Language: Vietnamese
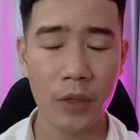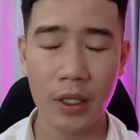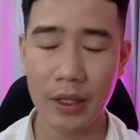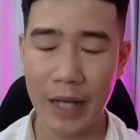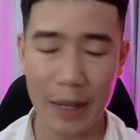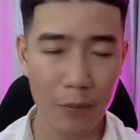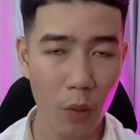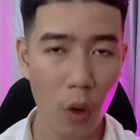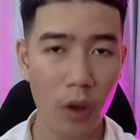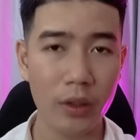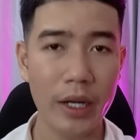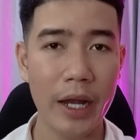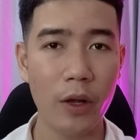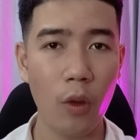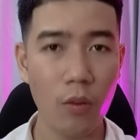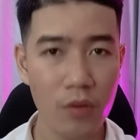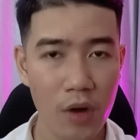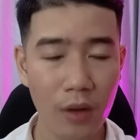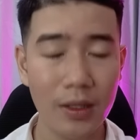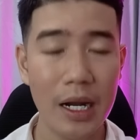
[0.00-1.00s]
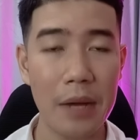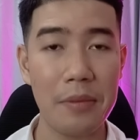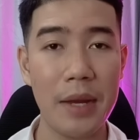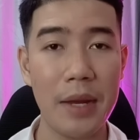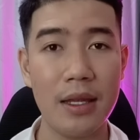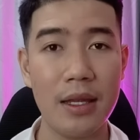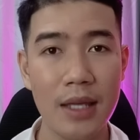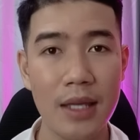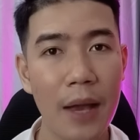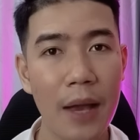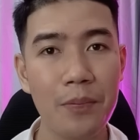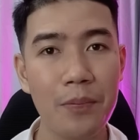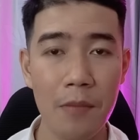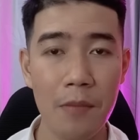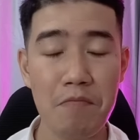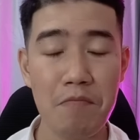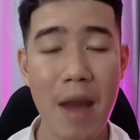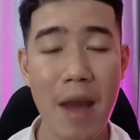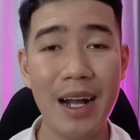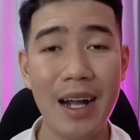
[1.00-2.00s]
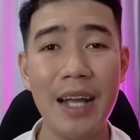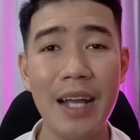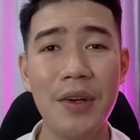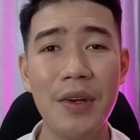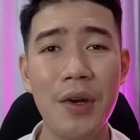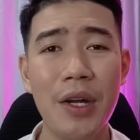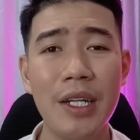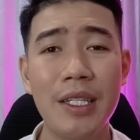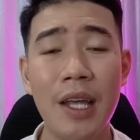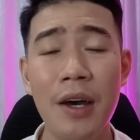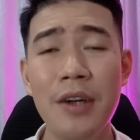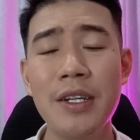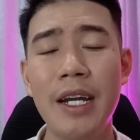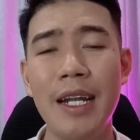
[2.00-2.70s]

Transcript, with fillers: Cái bùa này cũng rất là mạnh nha. Mà cái người thư